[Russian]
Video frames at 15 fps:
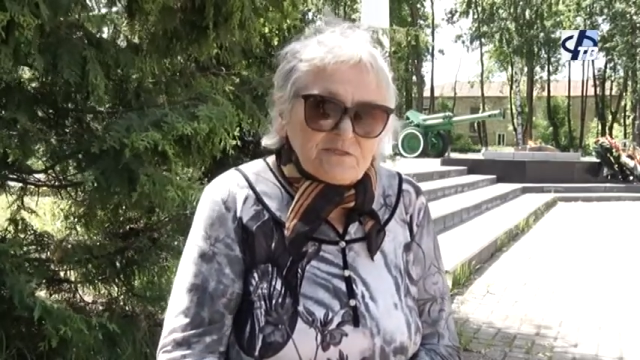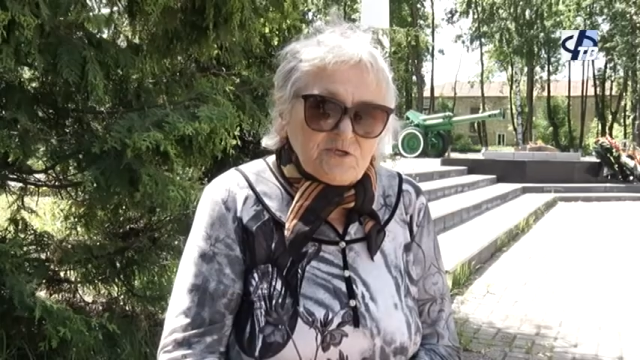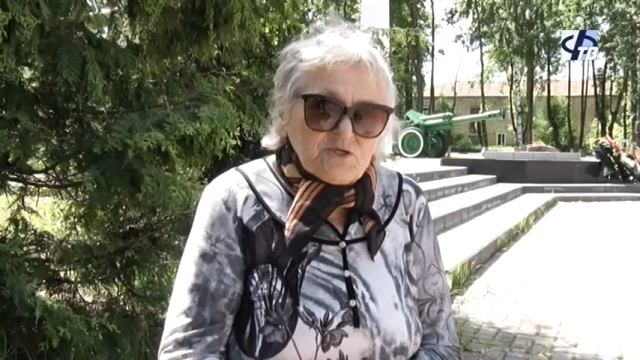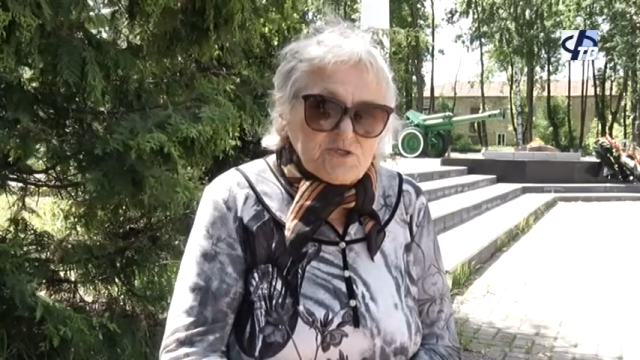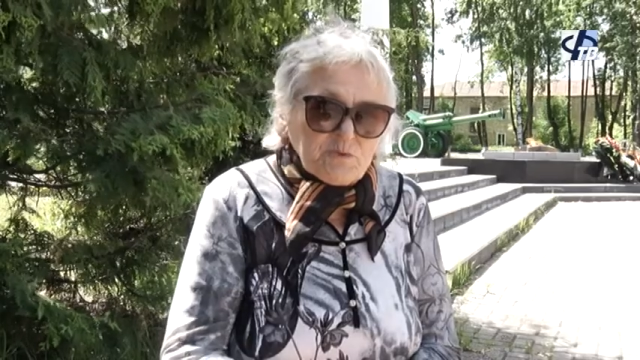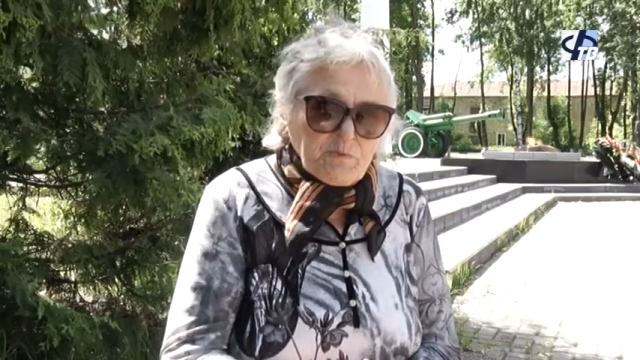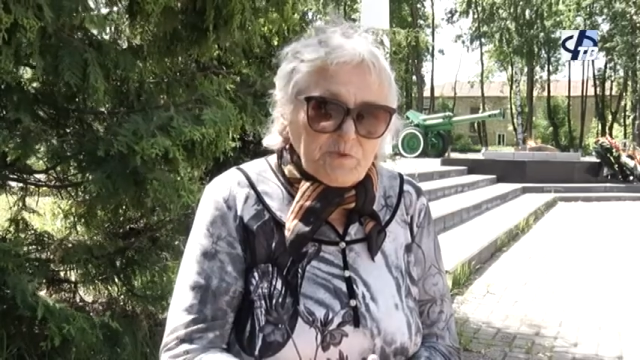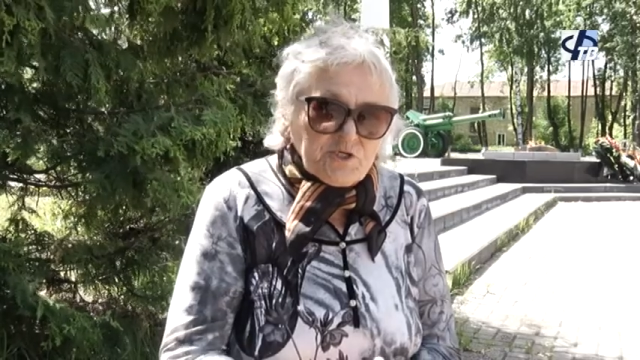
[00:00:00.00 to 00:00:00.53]

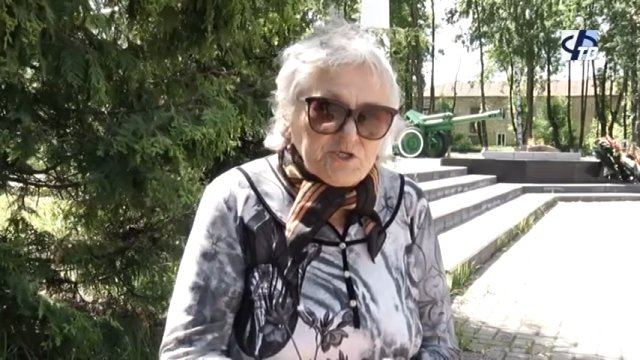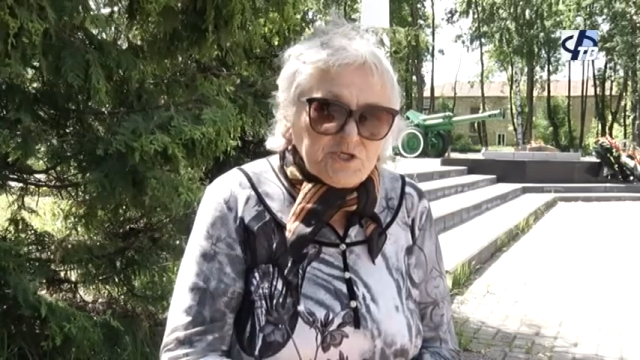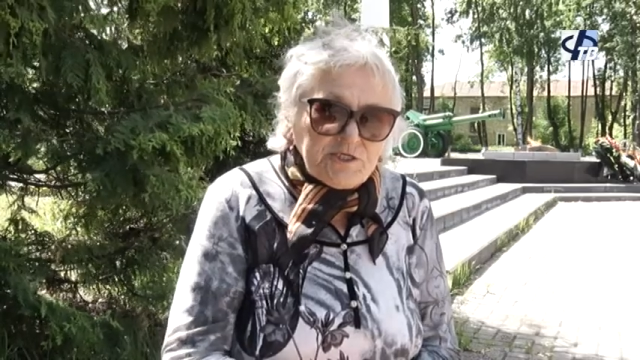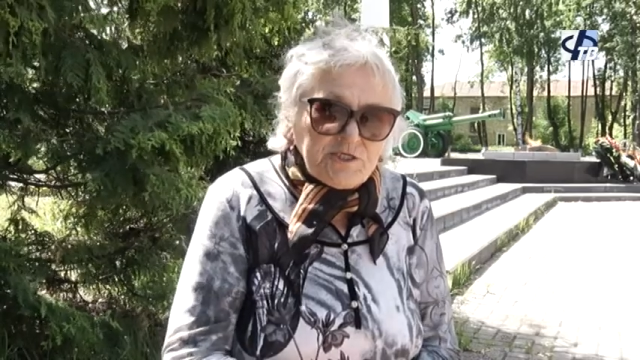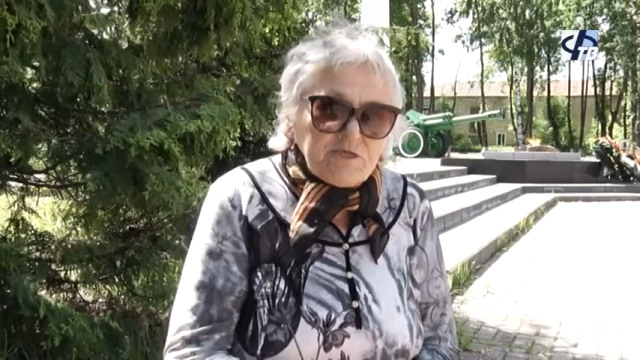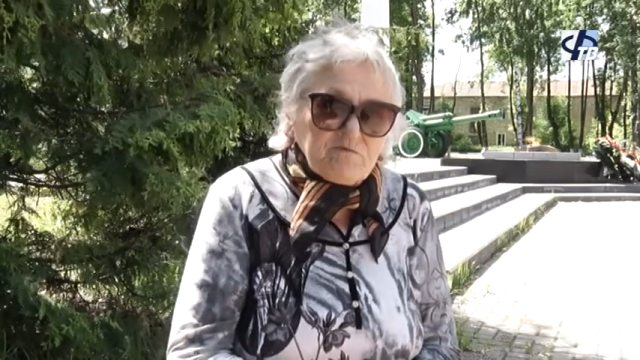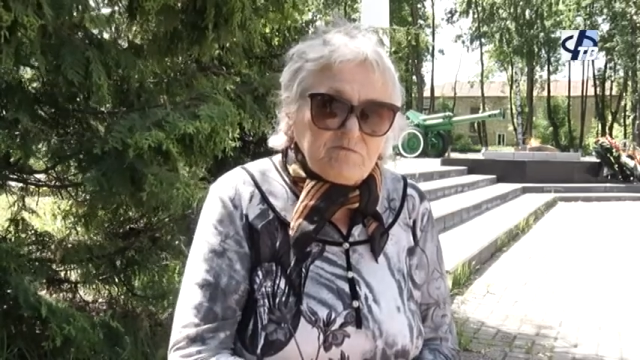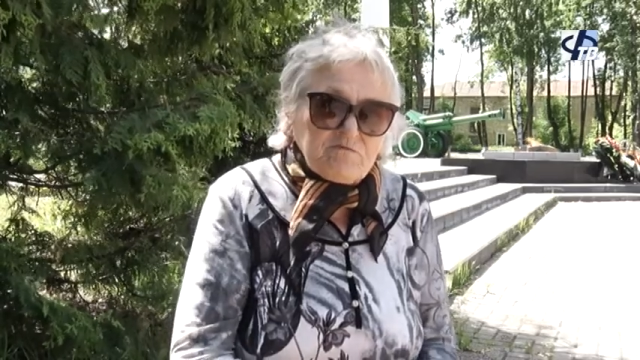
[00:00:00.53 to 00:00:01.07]
значит,
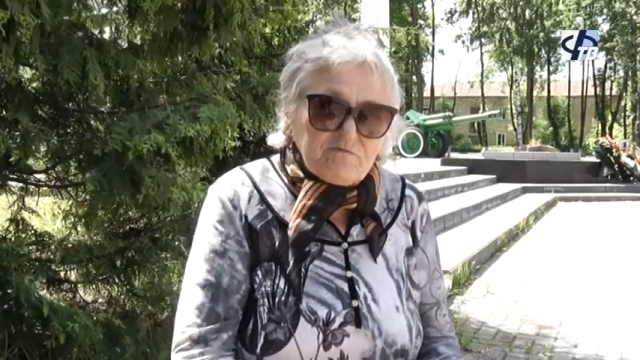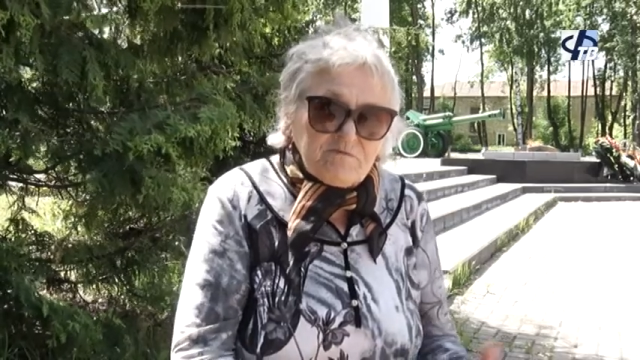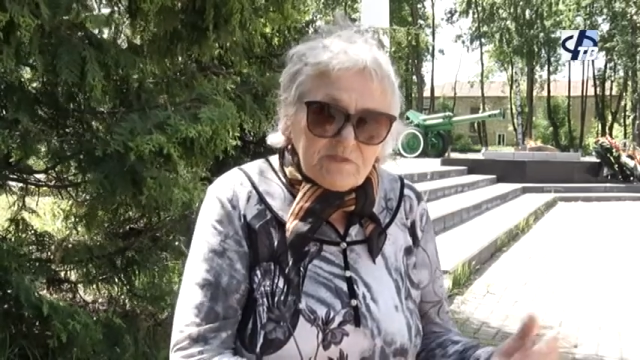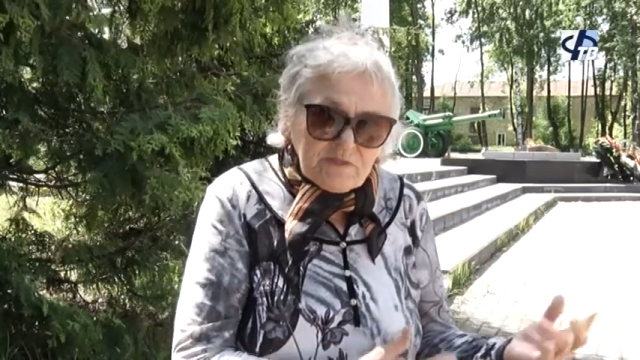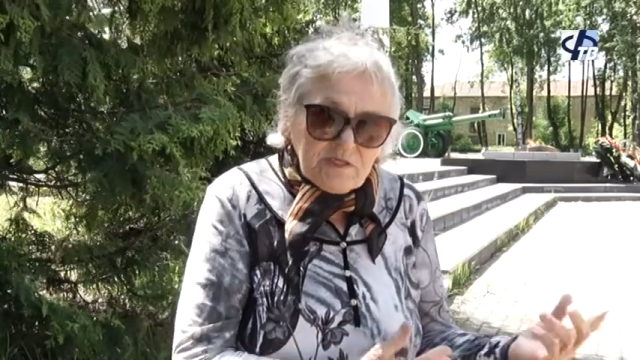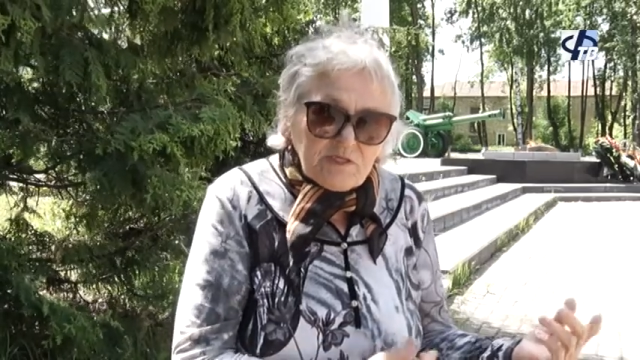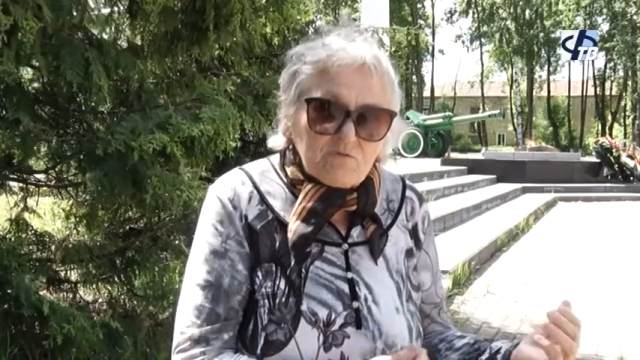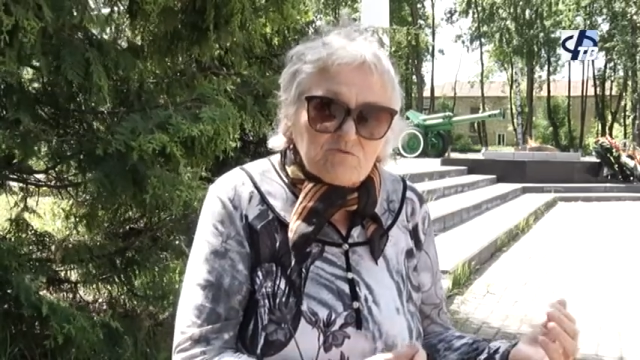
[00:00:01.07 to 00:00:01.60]
пришли,
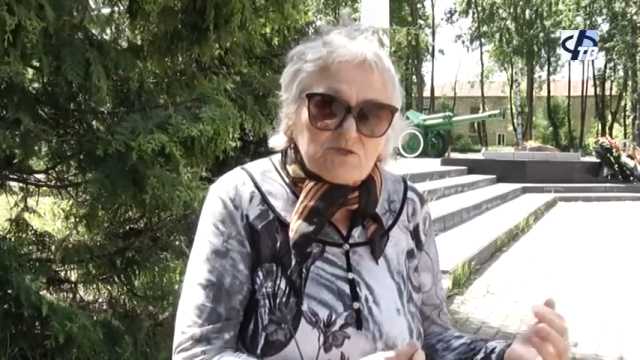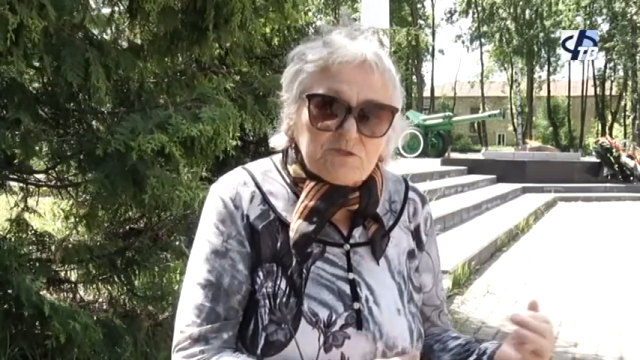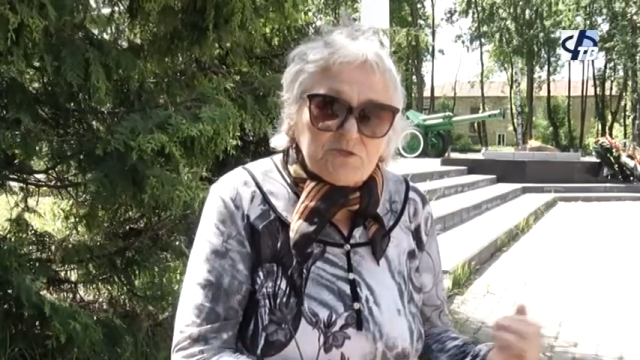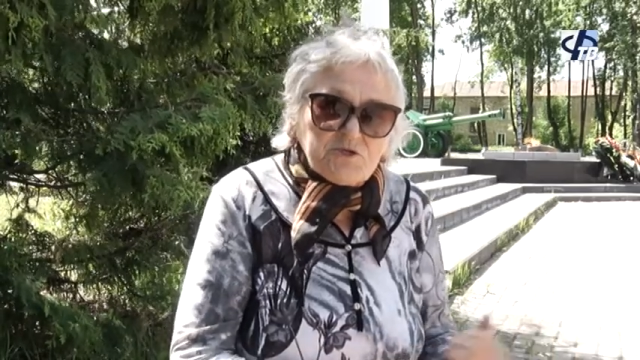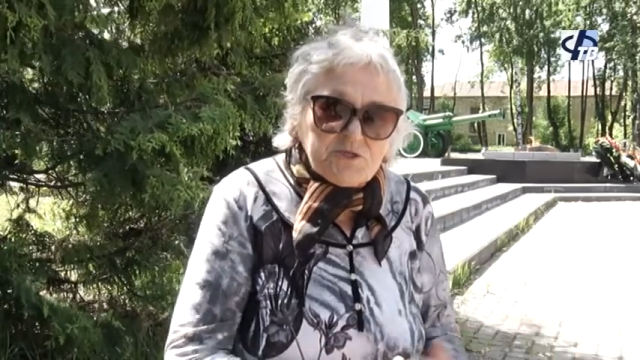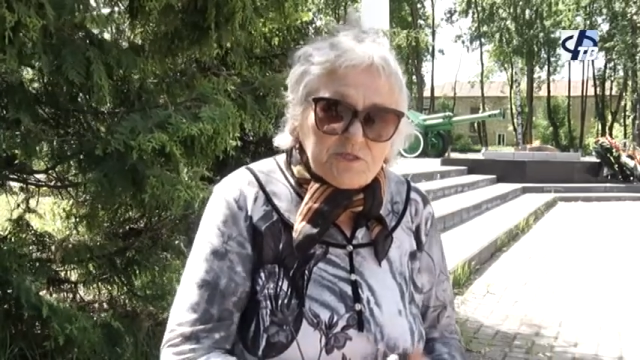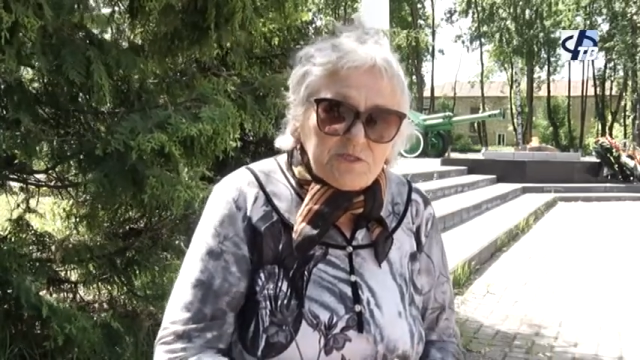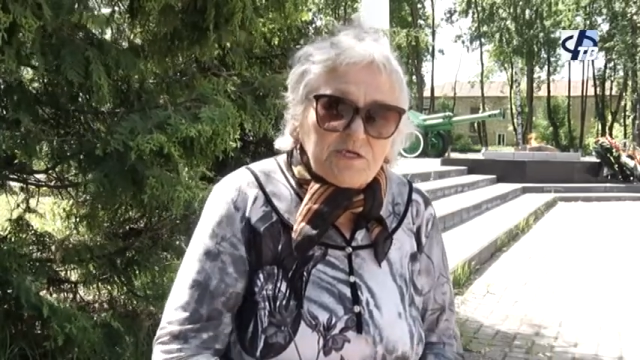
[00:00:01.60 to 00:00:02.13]
война уже
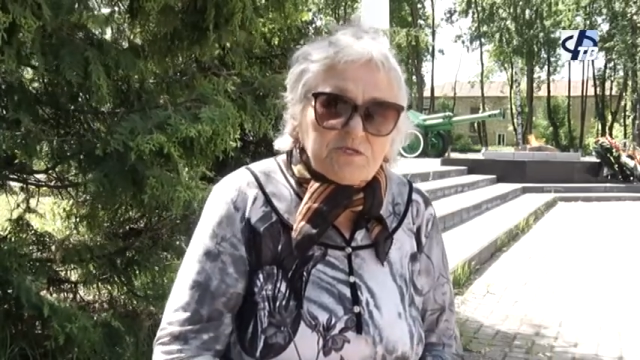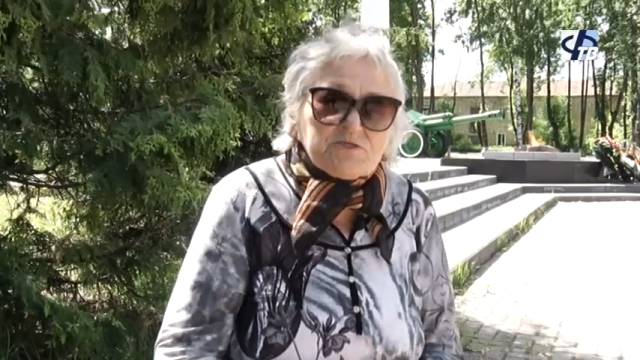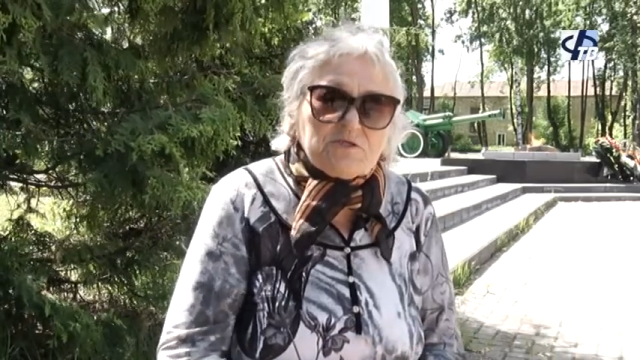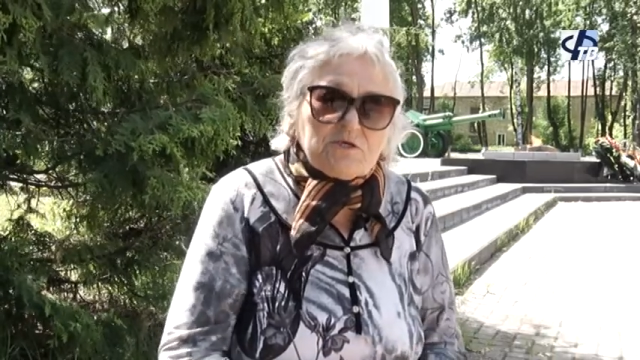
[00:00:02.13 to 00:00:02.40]
началась,